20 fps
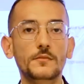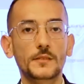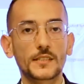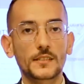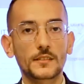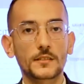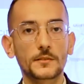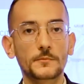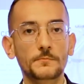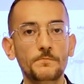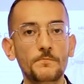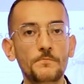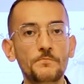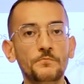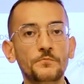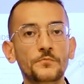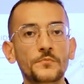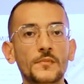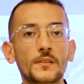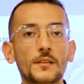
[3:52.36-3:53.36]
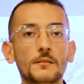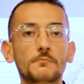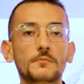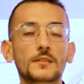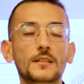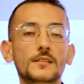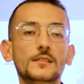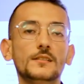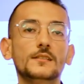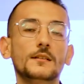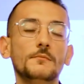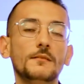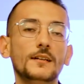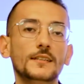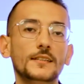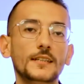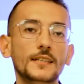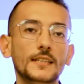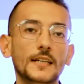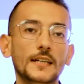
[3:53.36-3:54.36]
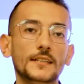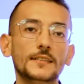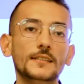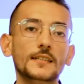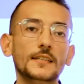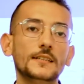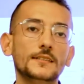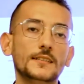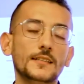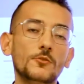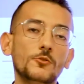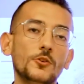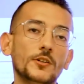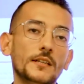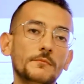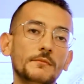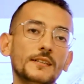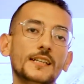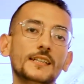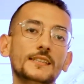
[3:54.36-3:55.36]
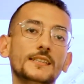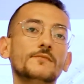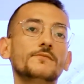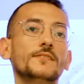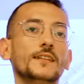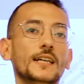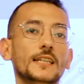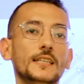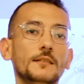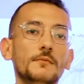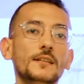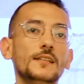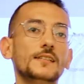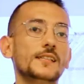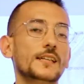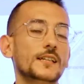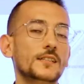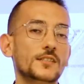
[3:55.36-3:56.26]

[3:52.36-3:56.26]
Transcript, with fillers: متر بلس طبعا ان احنا عندنا تنوع كبير جدا في الخدمات زي